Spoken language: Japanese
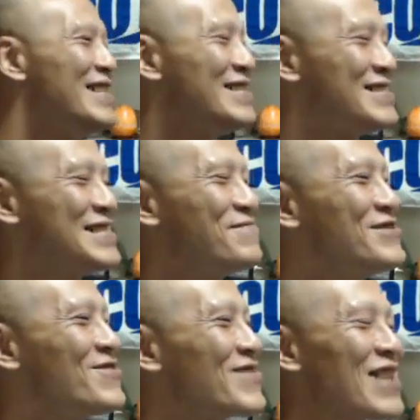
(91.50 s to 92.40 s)
自
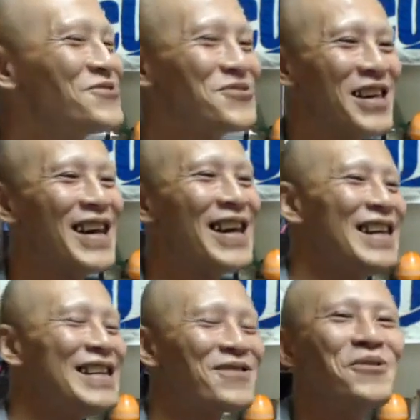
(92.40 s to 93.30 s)
分の過去のね、
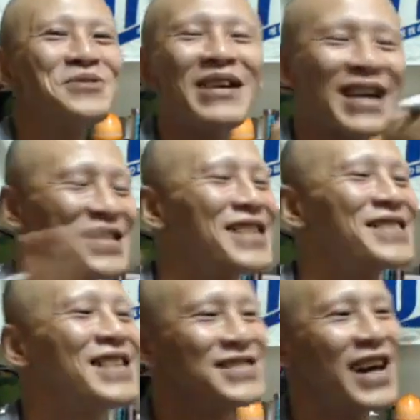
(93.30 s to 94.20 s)
栄光談語り
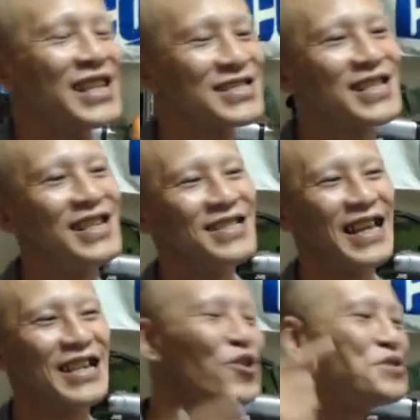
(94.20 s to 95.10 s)
出してんだよ、あいつ。い
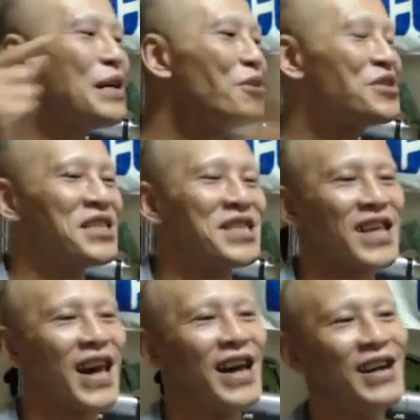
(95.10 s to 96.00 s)
や、そんなもんなんだっ
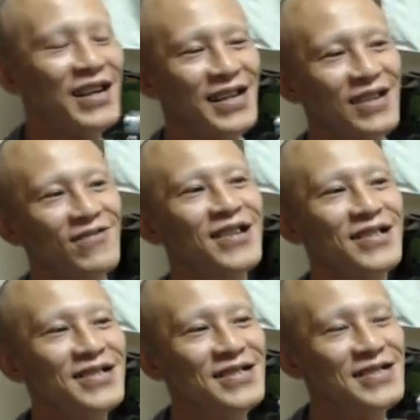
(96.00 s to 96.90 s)
て。あ
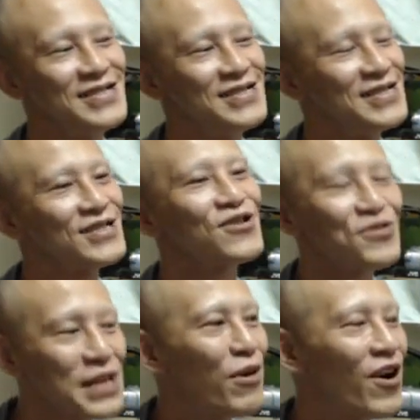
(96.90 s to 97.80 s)
れ
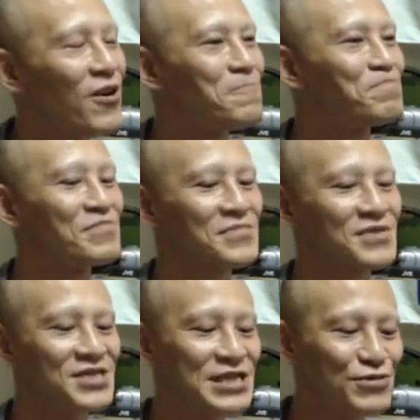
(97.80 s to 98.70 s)
そんなも
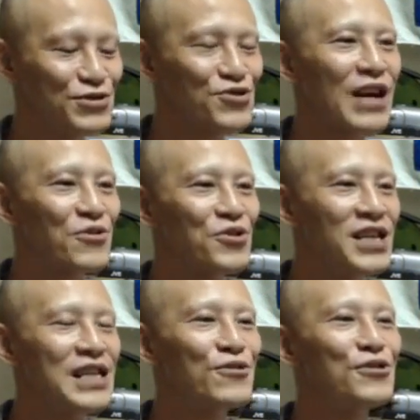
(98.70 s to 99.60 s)
ん。自分の過去の
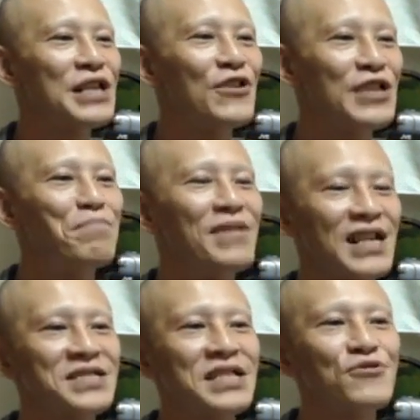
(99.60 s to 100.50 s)
栄光談をやっぱり
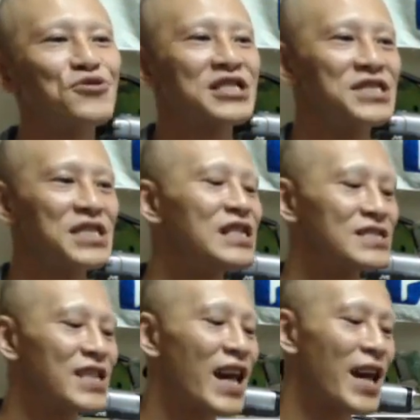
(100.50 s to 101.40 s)
語ることしかできな
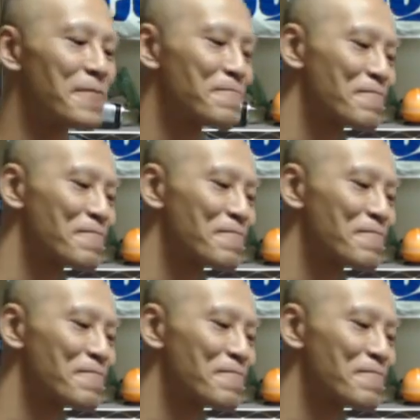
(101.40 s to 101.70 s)
くて、